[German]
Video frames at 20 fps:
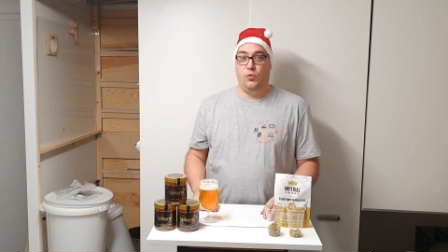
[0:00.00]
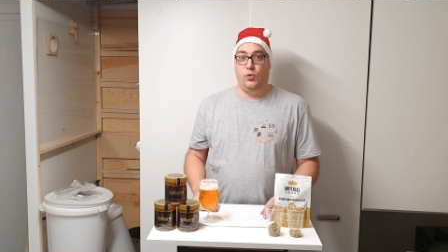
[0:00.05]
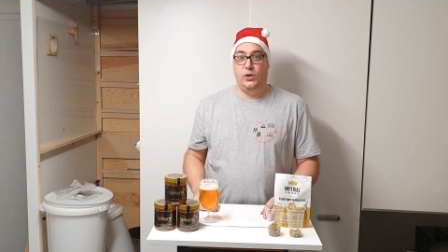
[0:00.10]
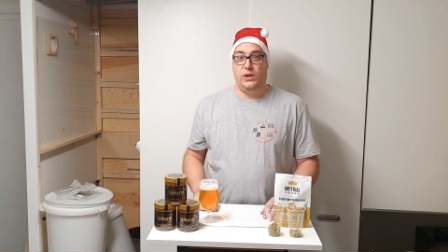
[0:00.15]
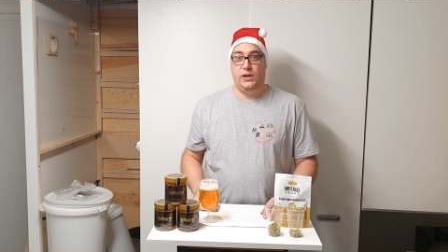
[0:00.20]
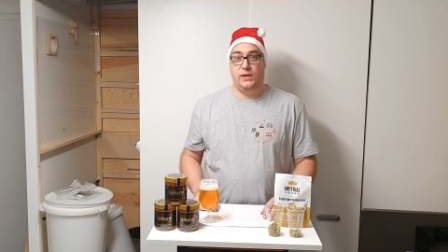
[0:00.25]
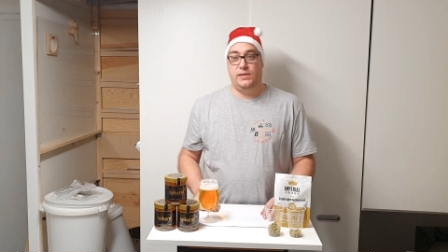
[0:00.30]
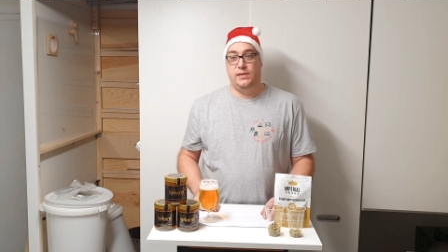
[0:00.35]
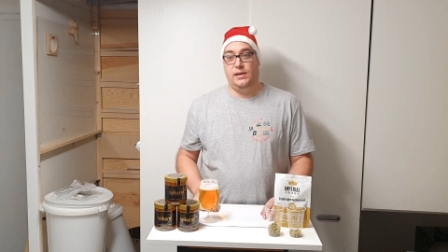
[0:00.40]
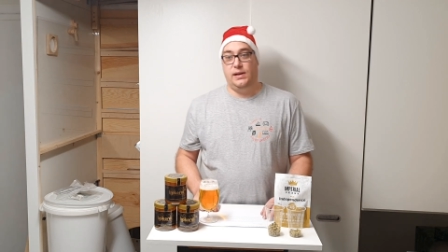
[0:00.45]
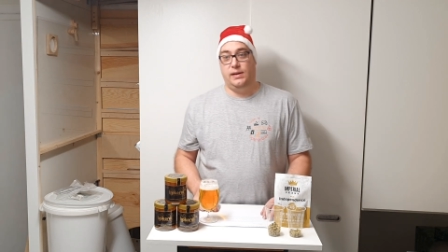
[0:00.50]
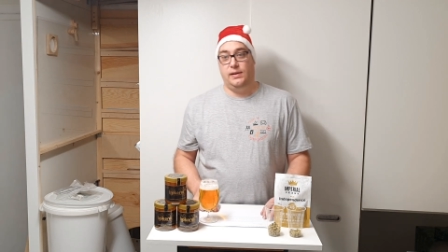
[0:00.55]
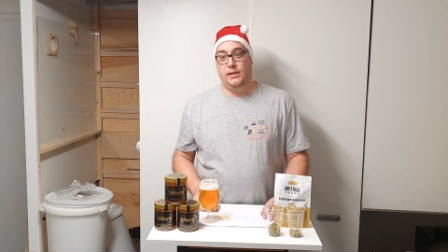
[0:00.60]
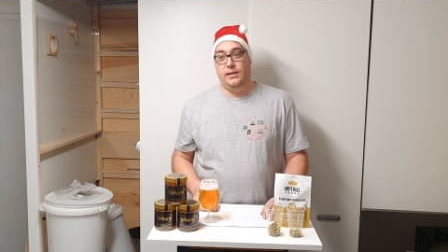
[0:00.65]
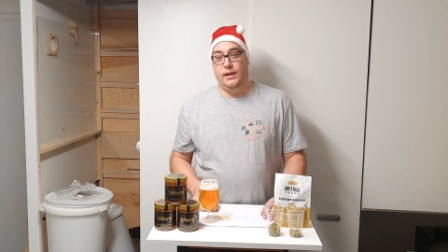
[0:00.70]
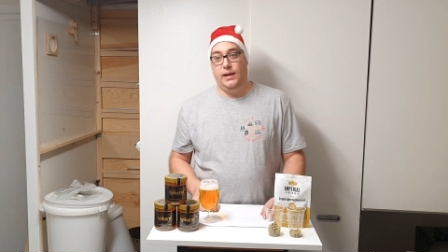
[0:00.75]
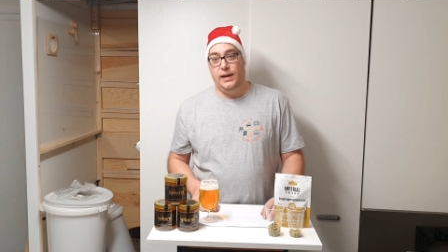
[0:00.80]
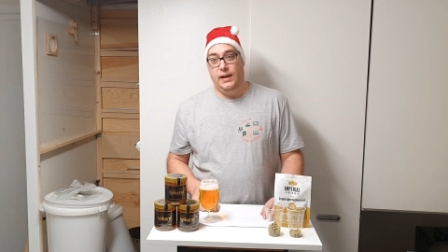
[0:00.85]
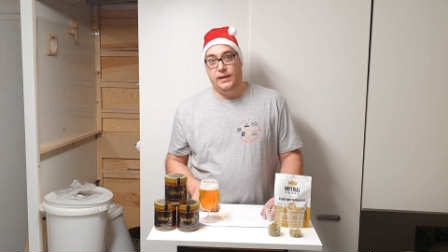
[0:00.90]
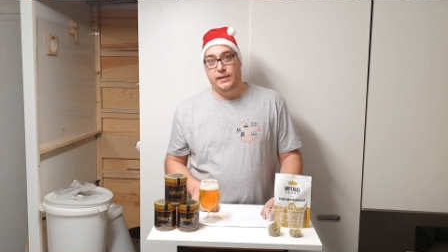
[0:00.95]
wo ich jetzt
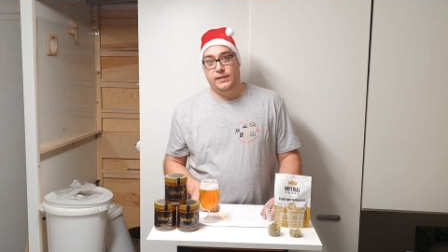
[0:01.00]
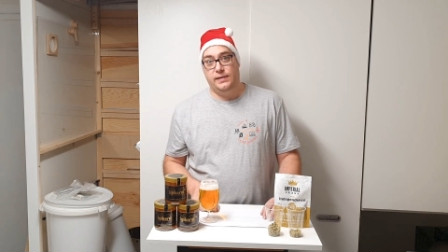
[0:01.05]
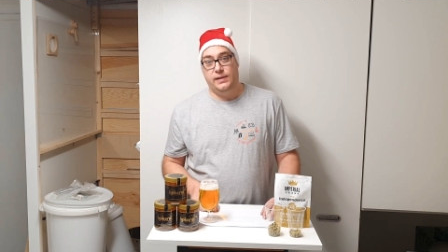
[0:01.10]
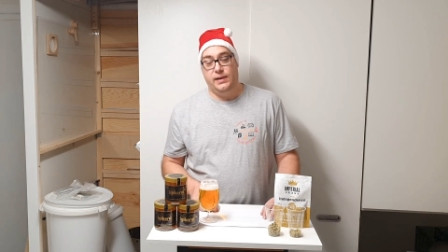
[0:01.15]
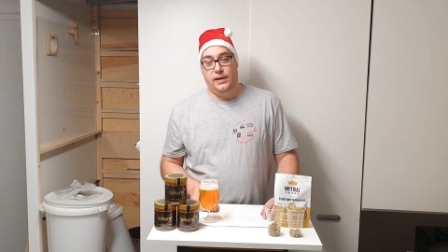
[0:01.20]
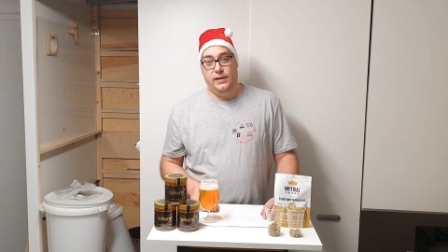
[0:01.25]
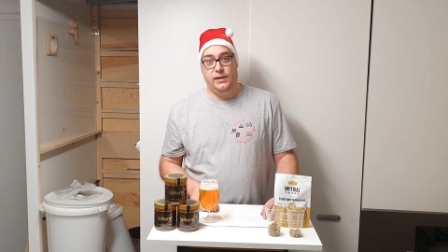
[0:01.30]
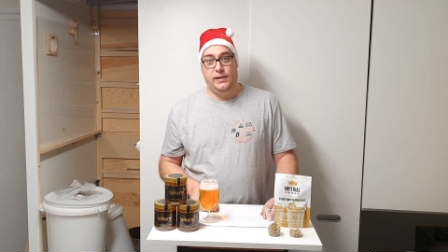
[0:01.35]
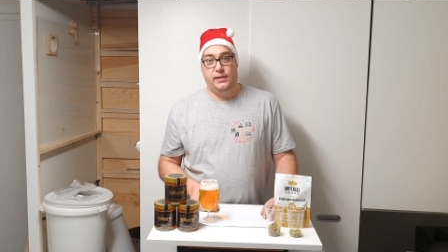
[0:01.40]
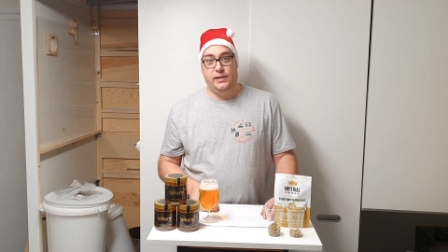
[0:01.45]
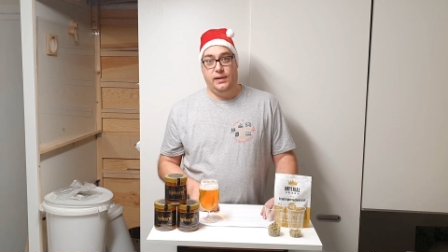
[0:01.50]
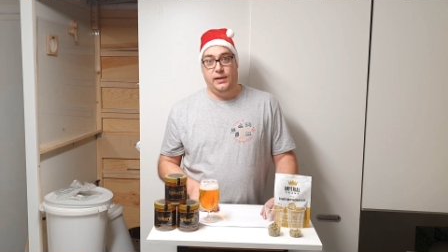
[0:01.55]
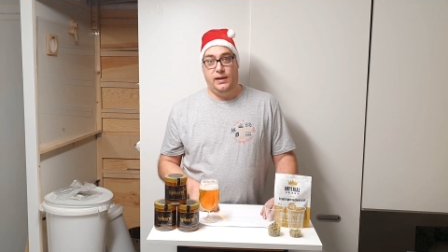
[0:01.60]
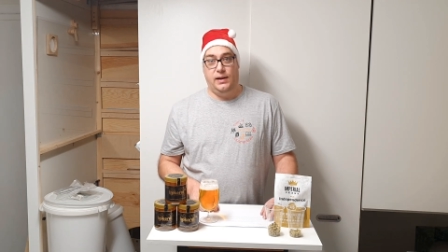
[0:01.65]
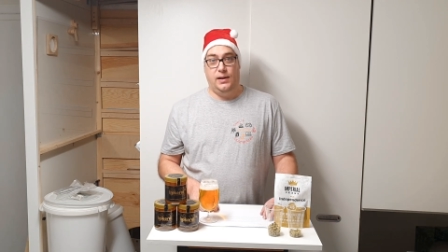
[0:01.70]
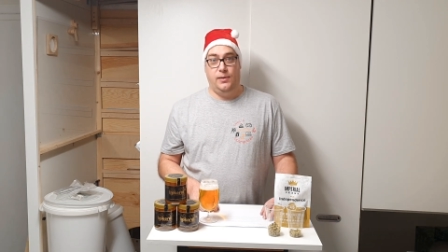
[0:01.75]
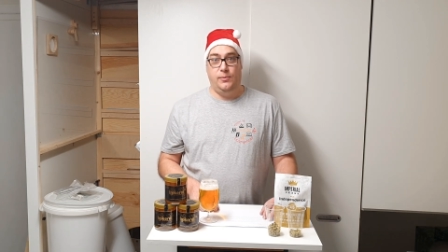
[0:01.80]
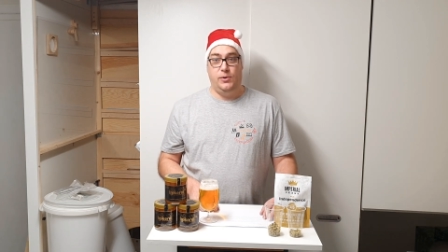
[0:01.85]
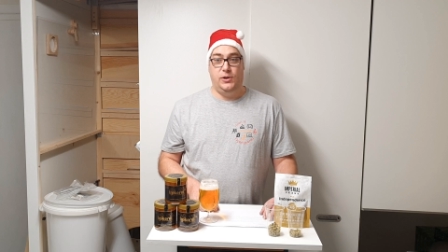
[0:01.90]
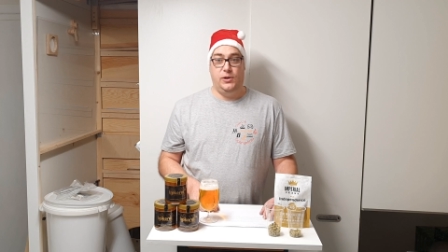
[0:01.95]
sage, ja, das kann ich dann
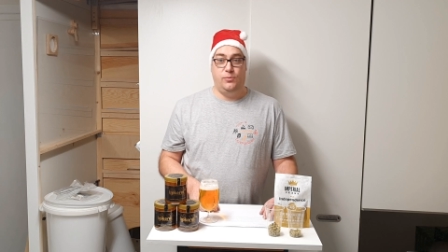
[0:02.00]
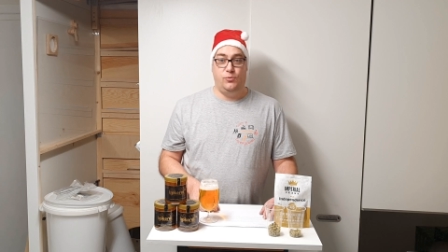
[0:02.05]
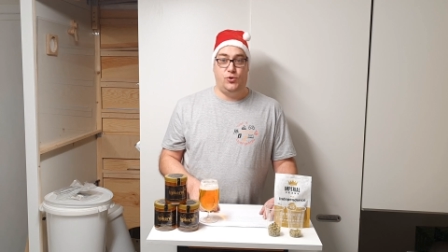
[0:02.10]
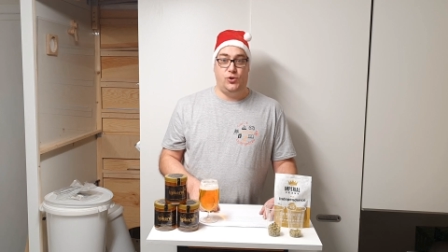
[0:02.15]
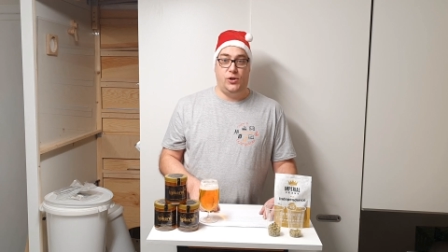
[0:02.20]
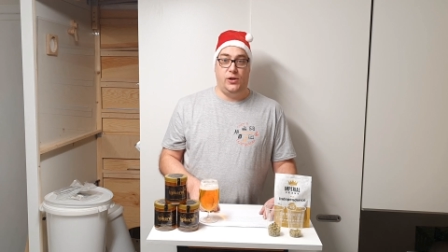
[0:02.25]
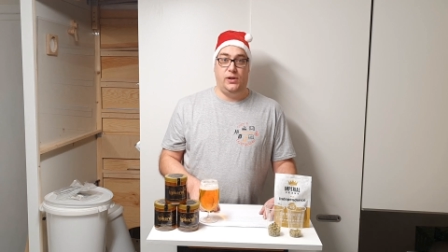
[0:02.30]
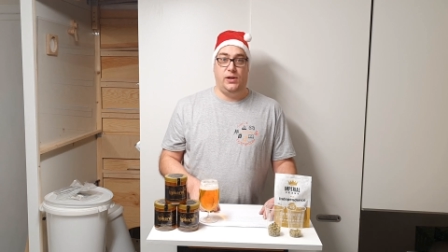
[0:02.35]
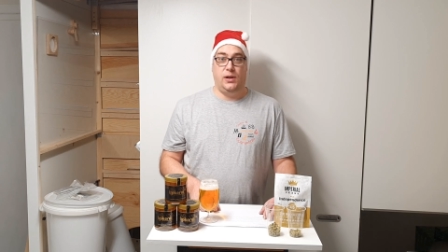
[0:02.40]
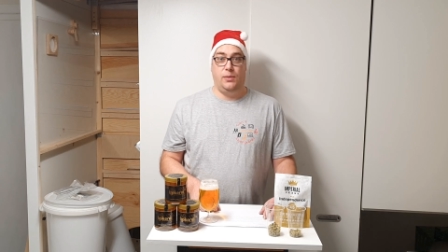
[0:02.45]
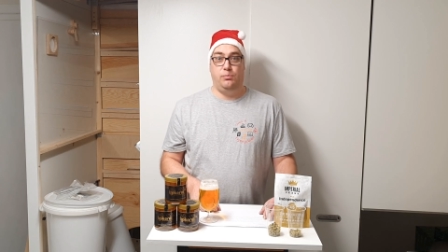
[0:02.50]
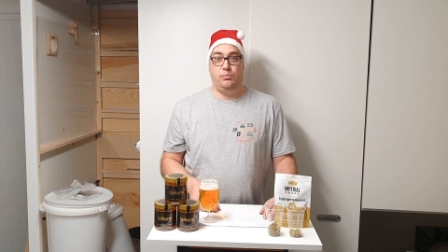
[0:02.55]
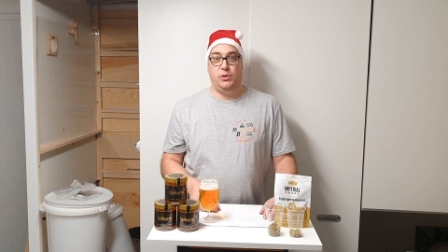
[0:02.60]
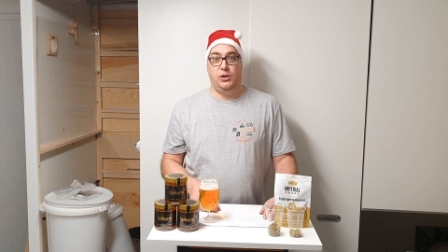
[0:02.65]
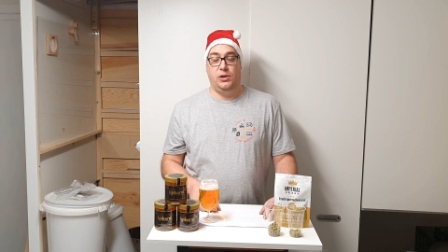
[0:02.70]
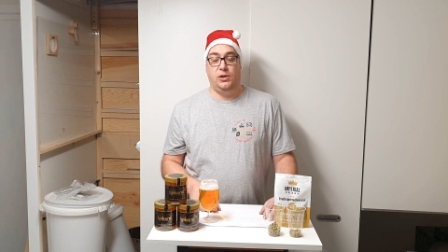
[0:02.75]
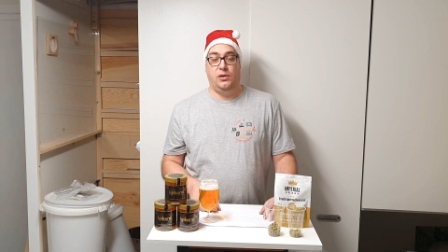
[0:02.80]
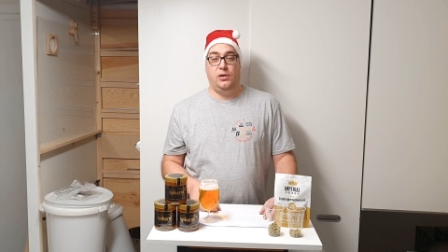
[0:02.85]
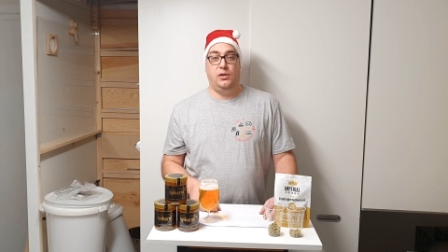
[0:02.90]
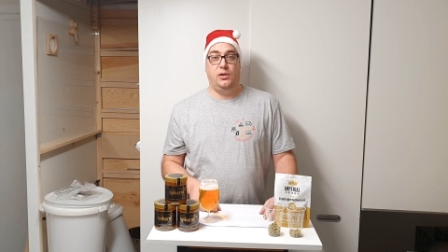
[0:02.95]
nachher mit einem
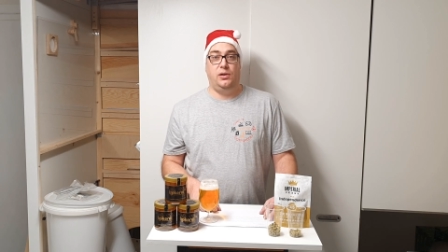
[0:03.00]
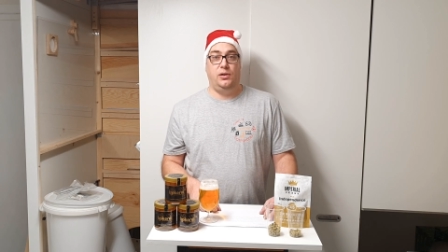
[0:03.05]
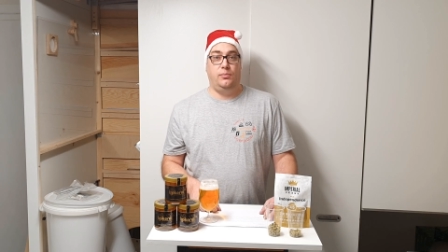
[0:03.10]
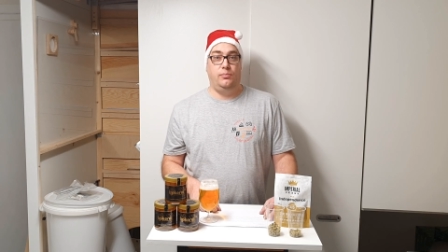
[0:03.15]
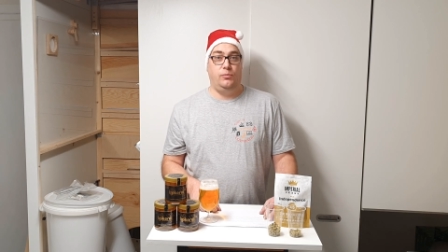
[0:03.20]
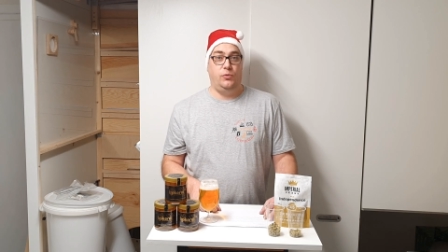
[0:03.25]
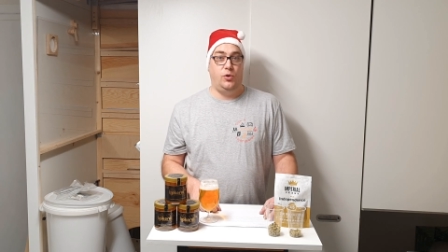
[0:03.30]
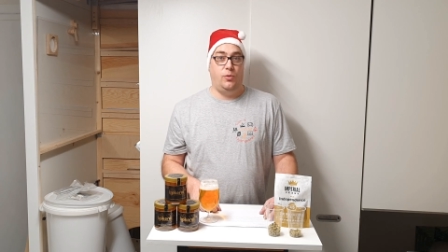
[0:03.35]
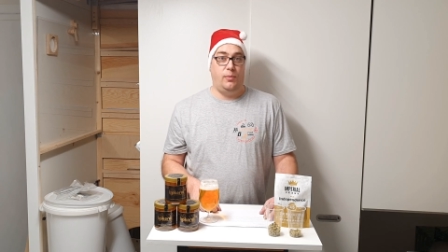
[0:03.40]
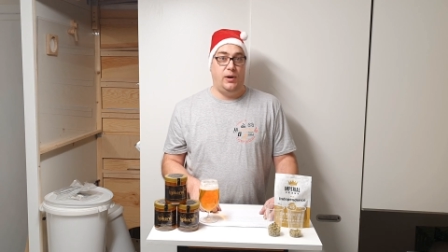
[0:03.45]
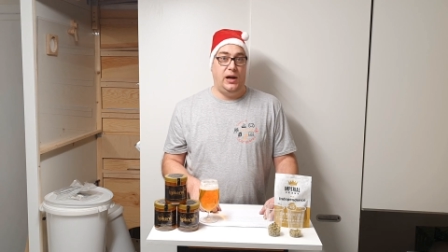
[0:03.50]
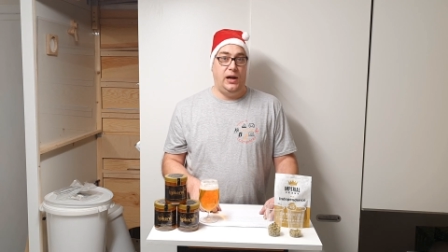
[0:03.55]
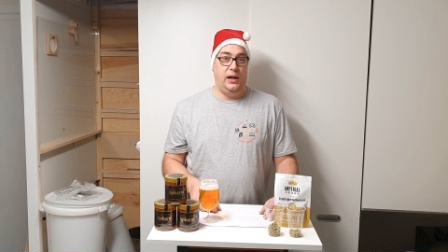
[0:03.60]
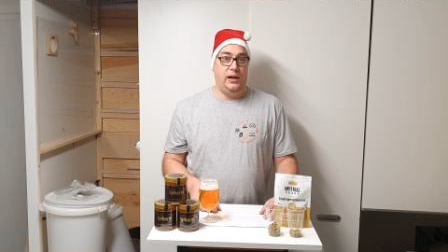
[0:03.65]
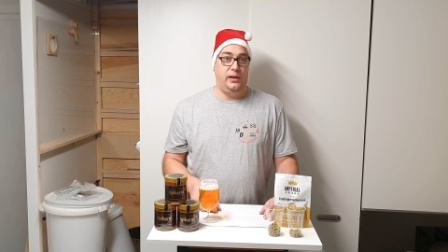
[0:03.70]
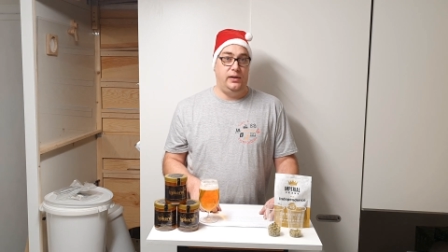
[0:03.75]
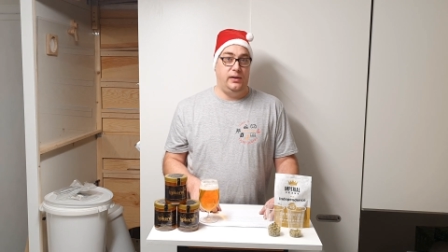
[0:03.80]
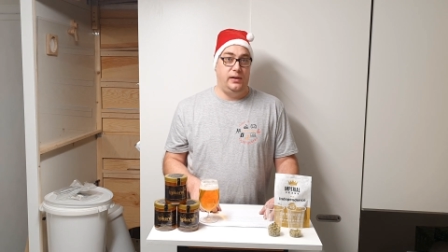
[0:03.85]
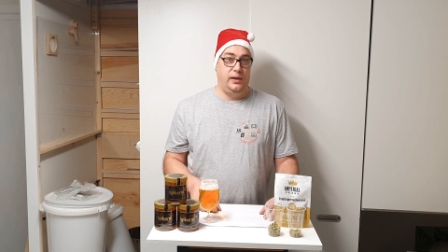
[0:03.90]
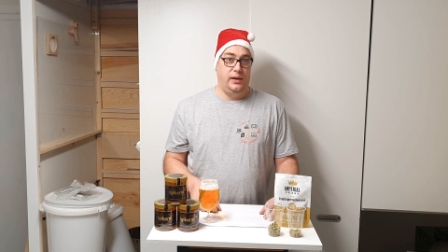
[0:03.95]
Standardbier im
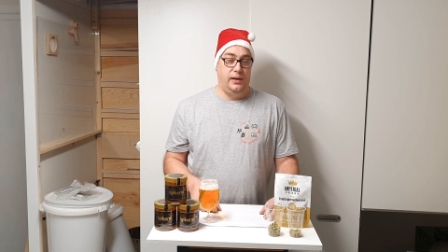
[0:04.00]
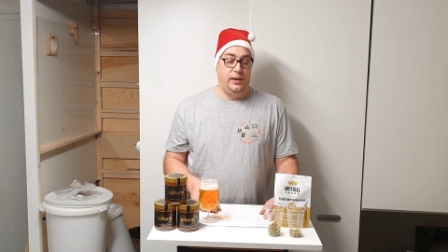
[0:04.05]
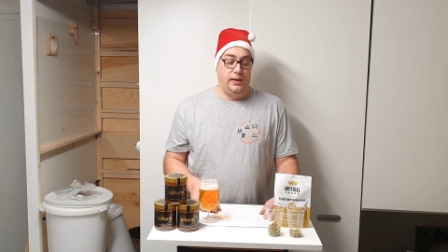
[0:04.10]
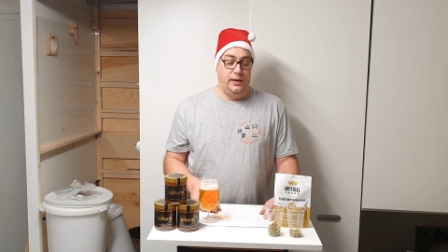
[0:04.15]
normalen